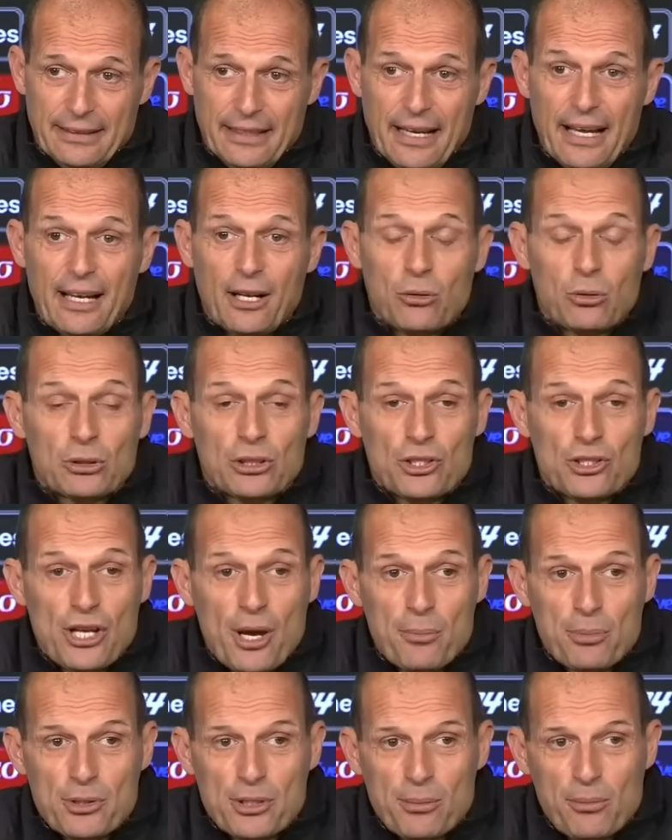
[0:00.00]
Eh, la quota
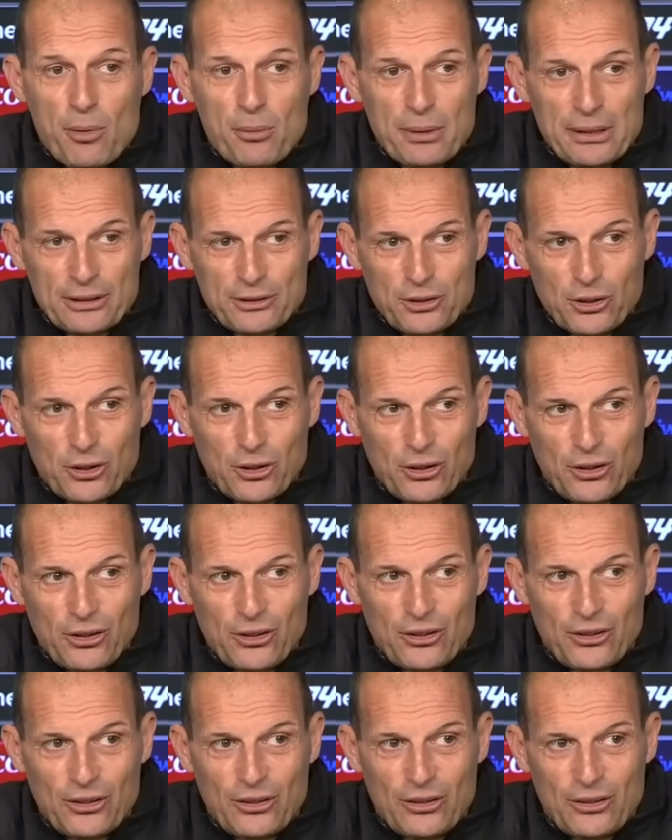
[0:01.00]
Champions al
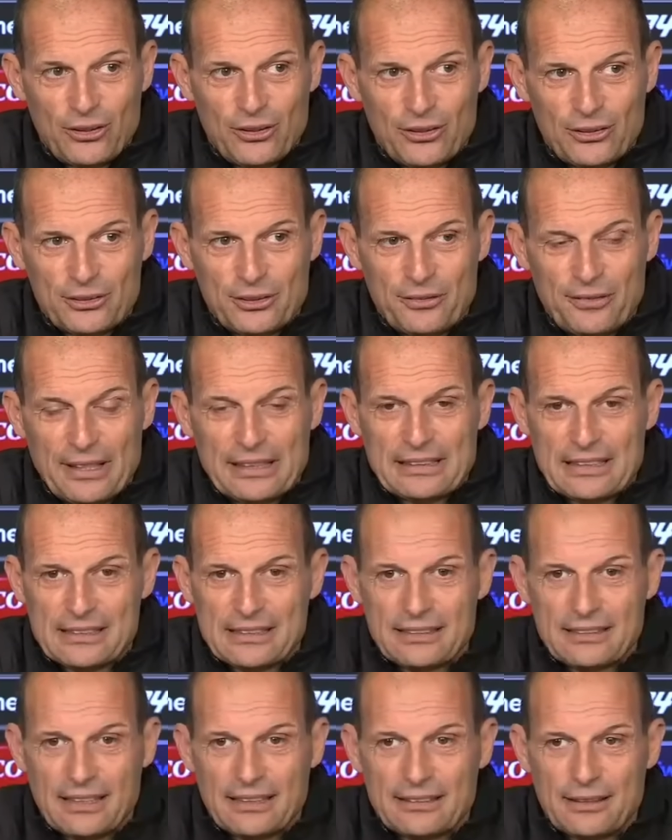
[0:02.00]
momento diventa
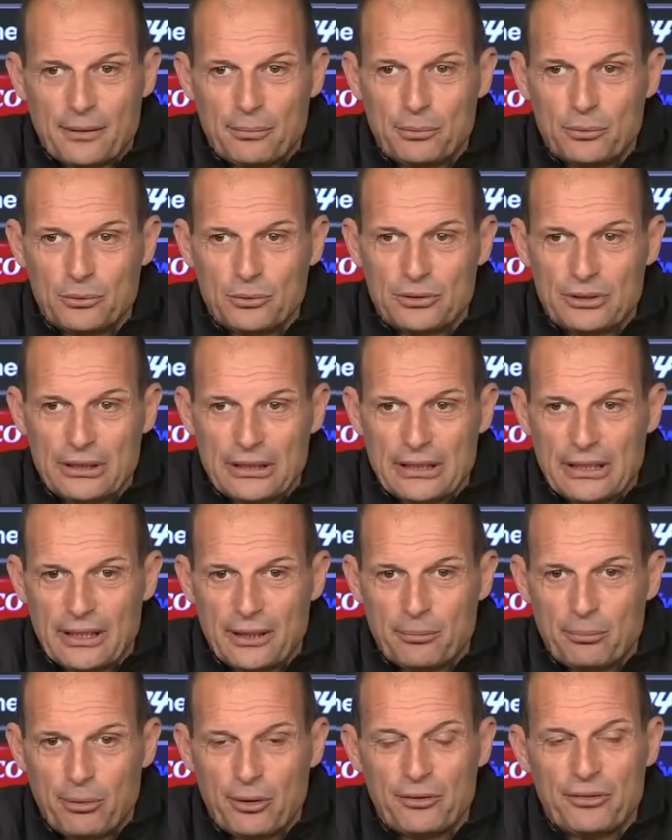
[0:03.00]
70 punti,
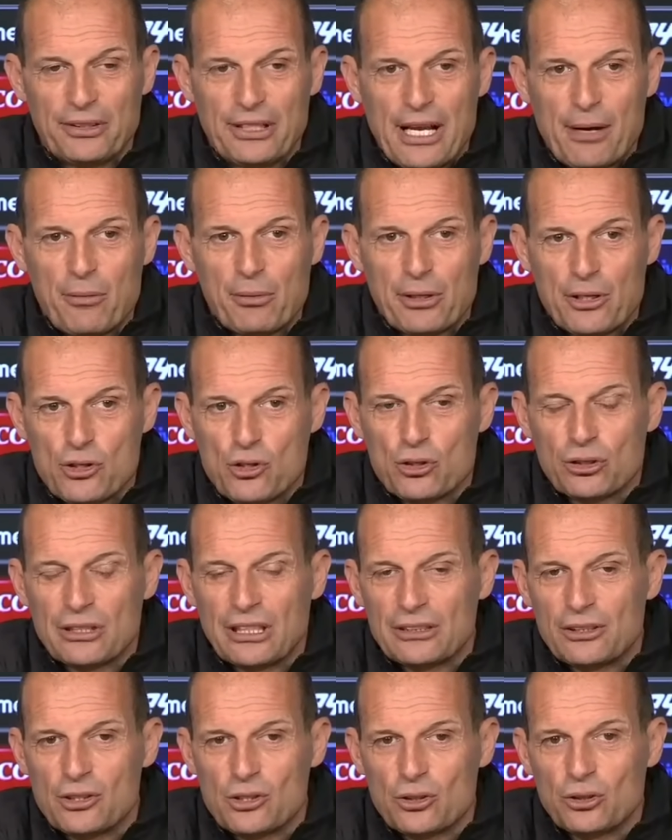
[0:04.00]
eh, poi vediamo che ci sono
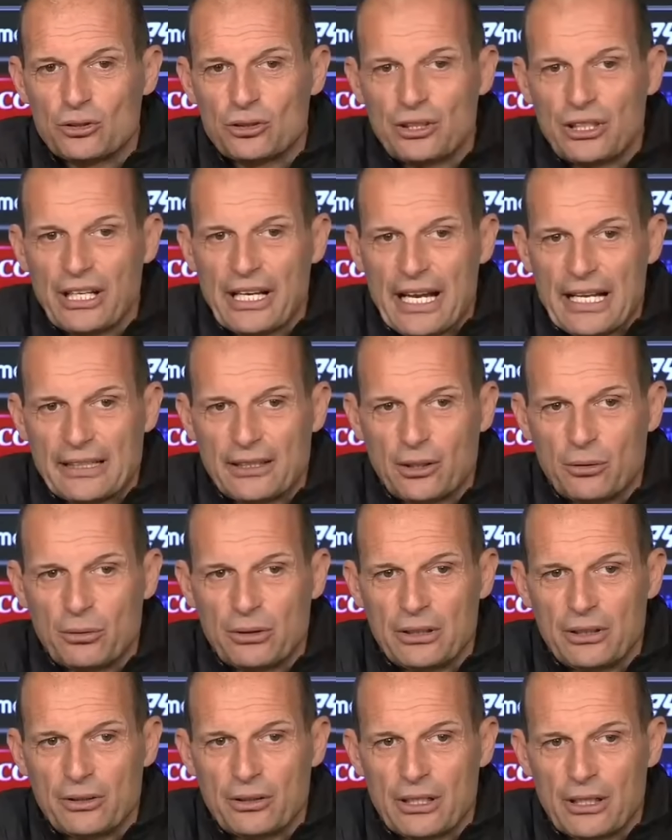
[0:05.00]
tanti scontri diretti,
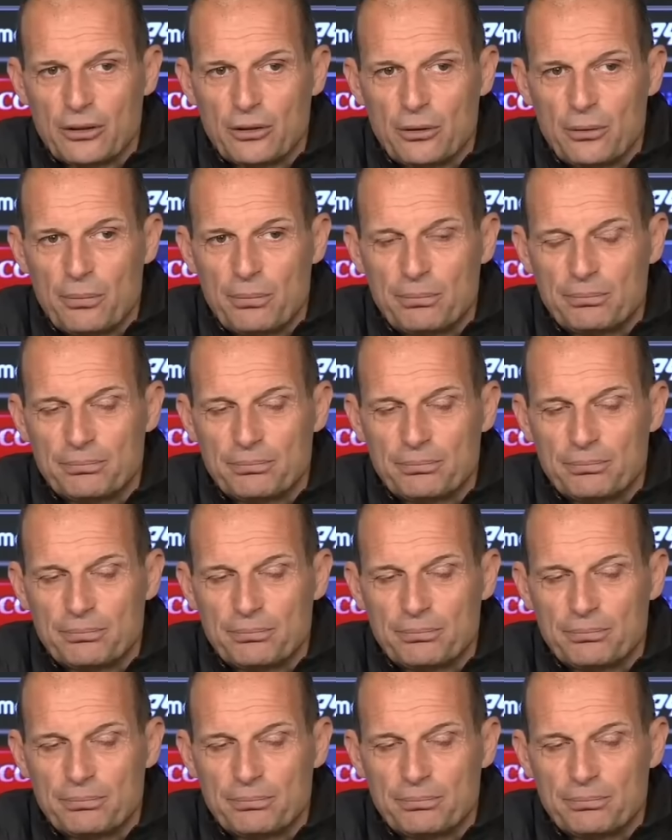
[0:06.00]
quindi ora noi